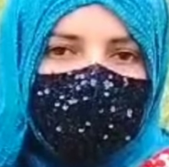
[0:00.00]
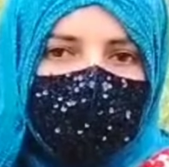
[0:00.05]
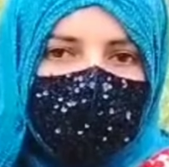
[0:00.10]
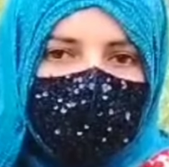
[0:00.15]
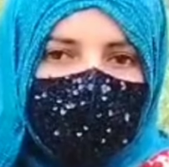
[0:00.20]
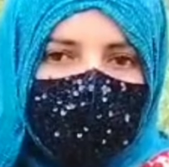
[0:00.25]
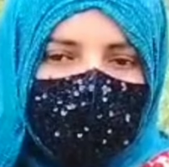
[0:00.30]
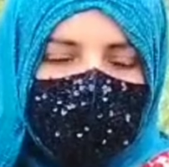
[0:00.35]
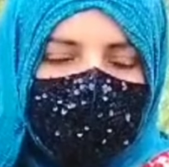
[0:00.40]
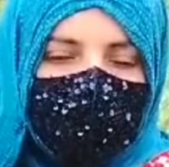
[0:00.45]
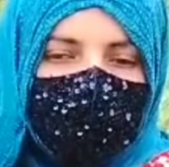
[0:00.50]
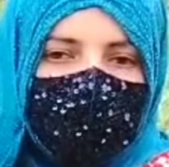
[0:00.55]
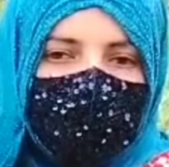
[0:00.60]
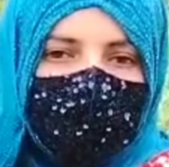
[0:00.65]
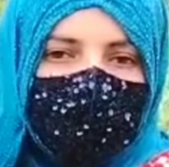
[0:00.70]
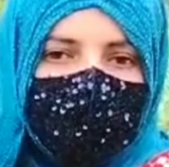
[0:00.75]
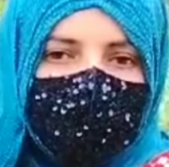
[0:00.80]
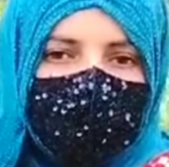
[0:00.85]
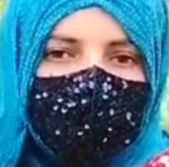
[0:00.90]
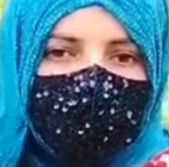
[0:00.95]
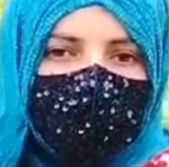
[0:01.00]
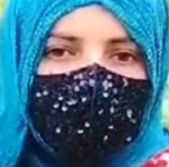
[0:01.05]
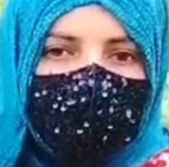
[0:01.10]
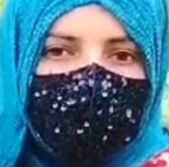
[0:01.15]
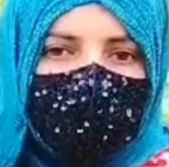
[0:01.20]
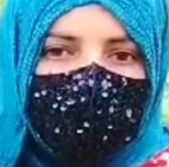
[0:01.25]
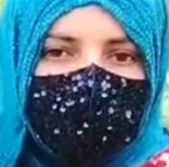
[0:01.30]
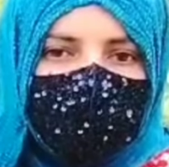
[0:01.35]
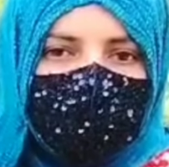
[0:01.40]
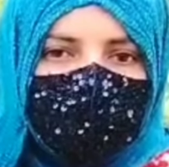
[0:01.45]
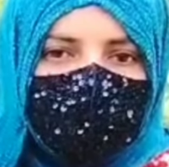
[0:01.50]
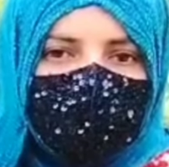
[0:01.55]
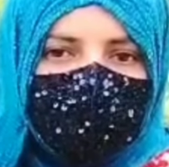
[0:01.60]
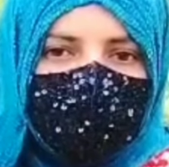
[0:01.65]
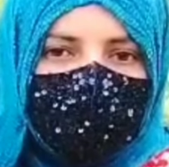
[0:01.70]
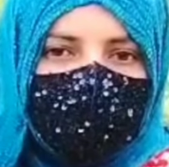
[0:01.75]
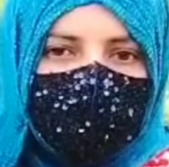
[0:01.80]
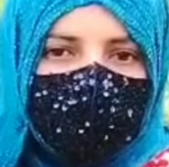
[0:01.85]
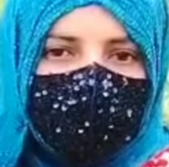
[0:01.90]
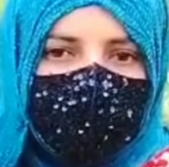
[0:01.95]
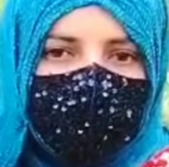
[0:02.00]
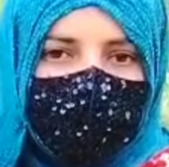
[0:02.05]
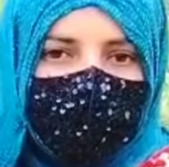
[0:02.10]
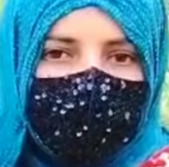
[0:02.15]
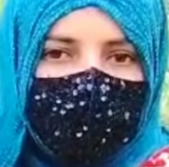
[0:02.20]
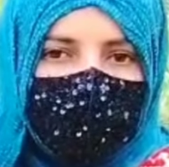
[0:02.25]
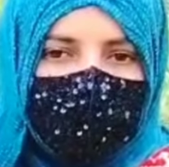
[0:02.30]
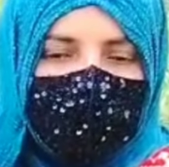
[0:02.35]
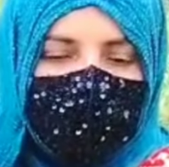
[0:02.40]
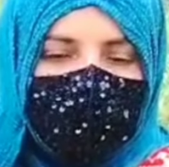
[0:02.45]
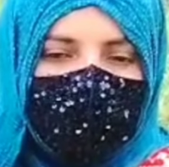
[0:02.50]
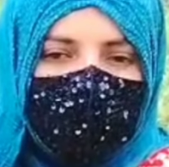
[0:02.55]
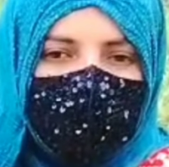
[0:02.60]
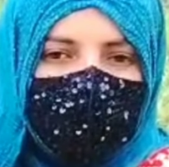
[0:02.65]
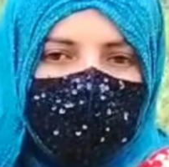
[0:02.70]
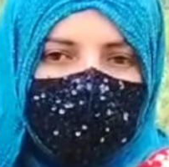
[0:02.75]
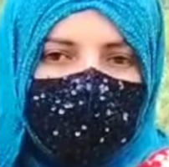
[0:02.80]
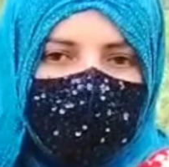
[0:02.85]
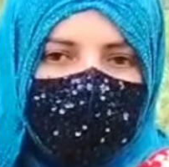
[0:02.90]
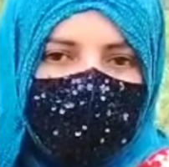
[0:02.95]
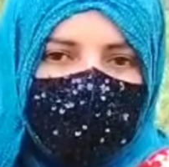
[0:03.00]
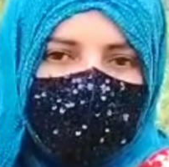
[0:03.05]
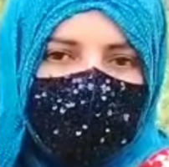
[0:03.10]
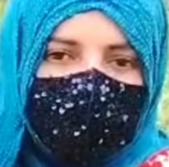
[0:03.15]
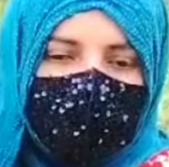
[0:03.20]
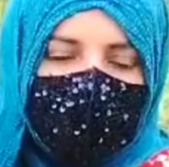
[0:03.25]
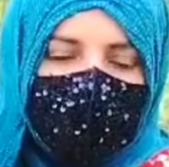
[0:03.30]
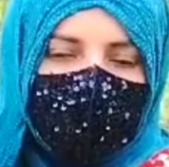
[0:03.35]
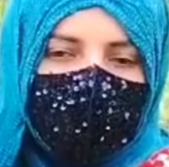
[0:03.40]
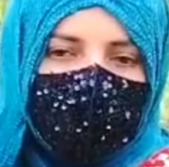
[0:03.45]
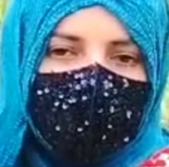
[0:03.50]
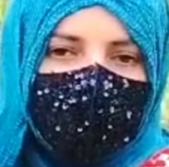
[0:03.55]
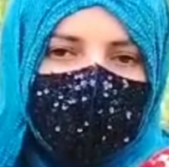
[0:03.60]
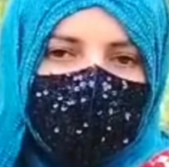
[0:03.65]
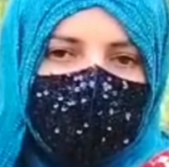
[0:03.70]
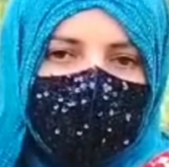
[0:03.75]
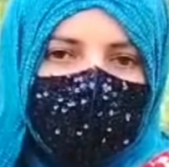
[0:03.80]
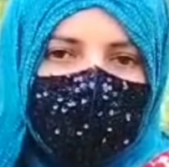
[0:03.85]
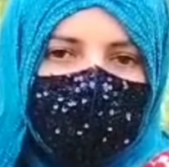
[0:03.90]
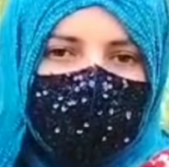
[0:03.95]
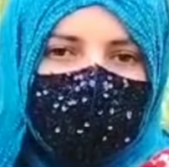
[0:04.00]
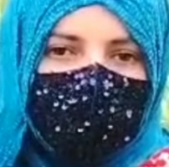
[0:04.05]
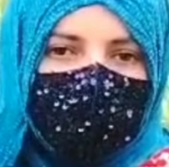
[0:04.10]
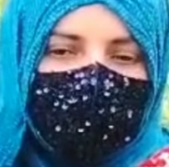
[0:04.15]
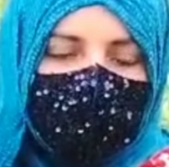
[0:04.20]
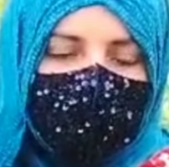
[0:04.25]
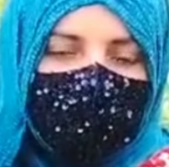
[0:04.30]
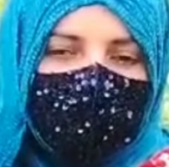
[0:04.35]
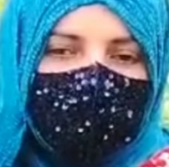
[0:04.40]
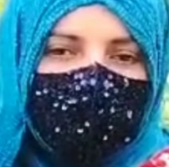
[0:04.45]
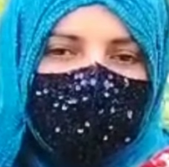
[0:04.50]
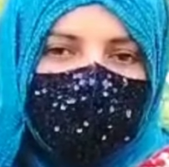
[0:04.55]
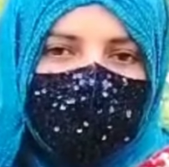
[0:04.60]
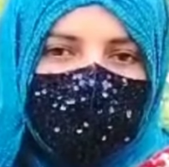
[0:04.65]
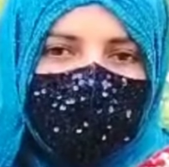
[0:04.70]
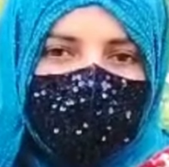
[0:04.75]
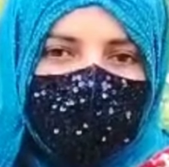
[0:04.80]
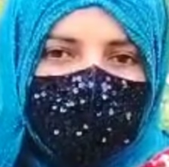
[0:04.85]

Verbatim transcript: के साथ रहेगी बखर झंग मोड़ पर आपकी वीडियो आई हुई थी